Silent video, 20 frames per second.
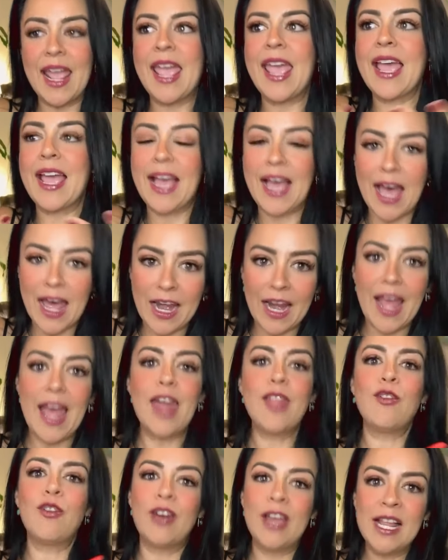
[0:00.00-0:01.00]

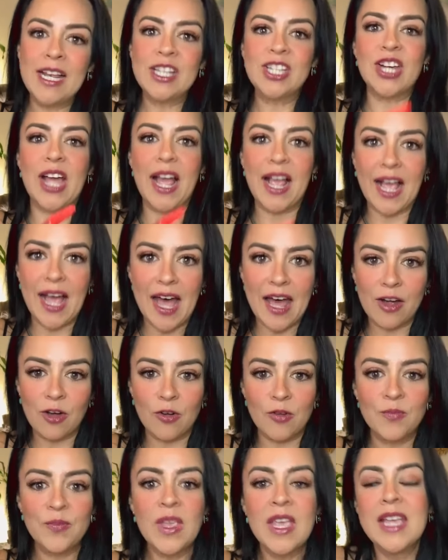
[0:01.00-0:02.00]
encargado el
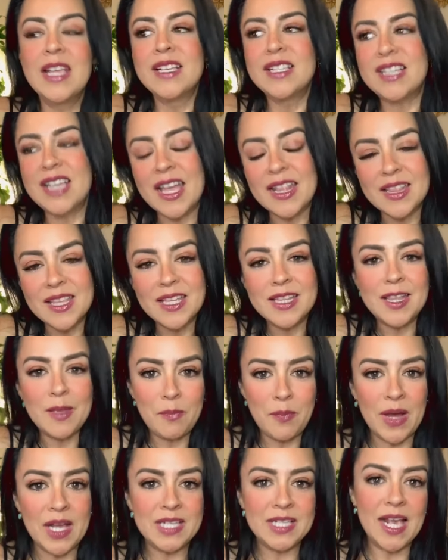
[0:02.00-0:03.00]
changarro, si a ti te
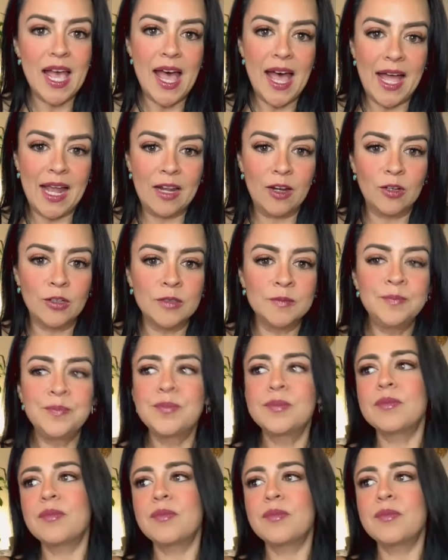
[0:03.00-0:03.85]
pasa algo,